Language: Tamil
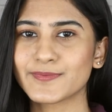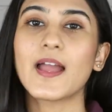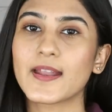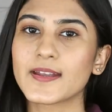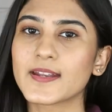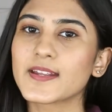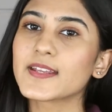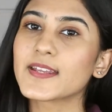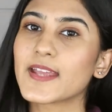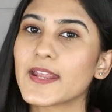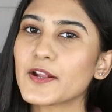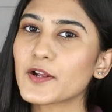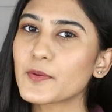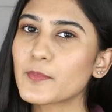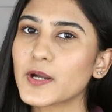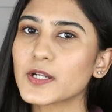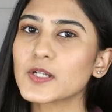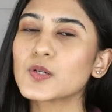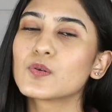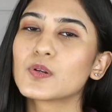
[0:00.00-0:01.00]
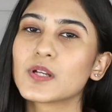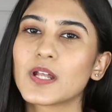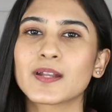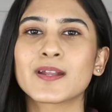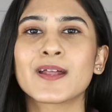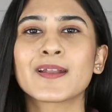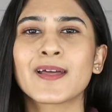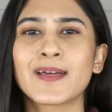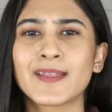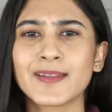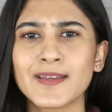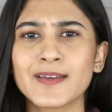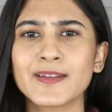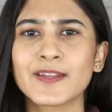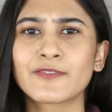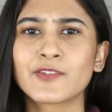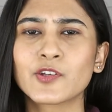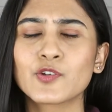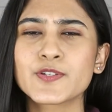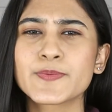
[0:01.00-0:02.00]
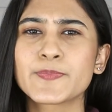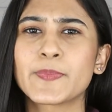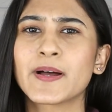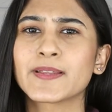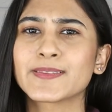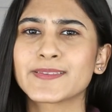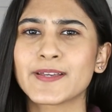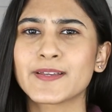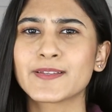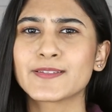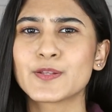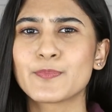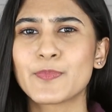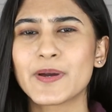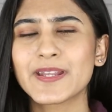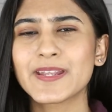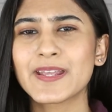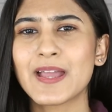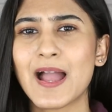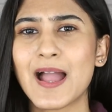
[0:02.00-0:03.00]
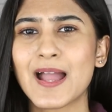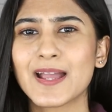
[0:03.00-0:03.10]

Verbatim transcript: அண்ட் எனக்கு மட்டும் இல்லை நான் நிறையா ரிவ்யூஸ் பார்த்தேன் இந்த மாதிரி